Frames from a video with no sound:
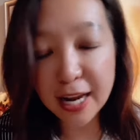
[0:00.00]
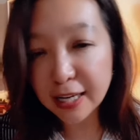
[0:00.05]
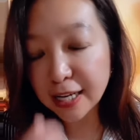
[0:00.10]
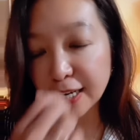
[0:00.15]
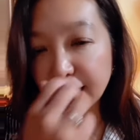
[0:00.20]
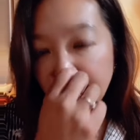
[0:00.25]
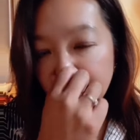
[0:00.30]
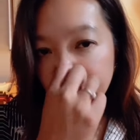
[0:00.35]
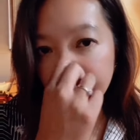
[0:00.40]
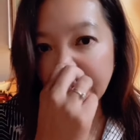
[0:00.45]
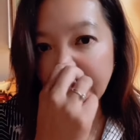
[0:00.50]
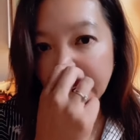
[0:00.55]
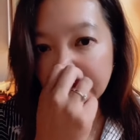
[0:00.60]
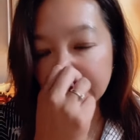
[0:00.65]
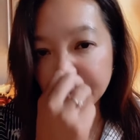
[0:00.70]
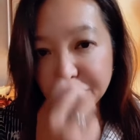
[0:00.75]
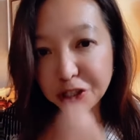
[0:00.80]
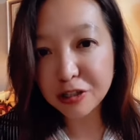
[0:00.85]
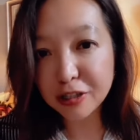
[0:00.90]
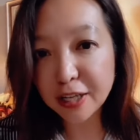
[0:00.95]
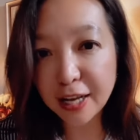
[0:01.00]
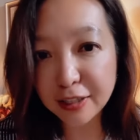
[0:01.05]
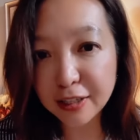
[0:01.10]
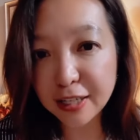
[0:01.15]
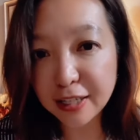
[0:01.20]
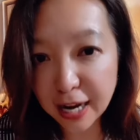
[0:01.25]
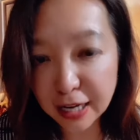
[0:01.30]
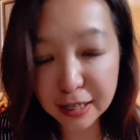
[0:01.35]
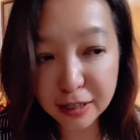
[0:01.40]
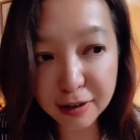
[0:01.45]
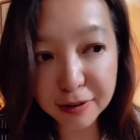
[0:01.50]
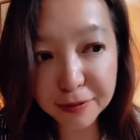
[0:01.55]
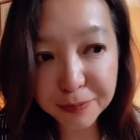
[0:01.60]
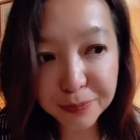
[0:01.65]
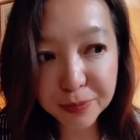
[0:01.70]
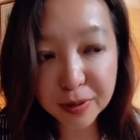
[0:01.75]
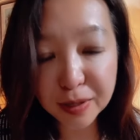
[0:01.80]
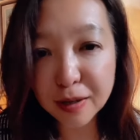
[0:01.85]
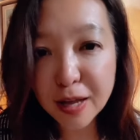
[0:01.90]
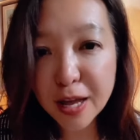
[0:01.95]
离开意大利几十年的意大利人
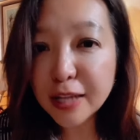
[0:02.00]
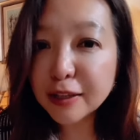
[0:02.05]
啊，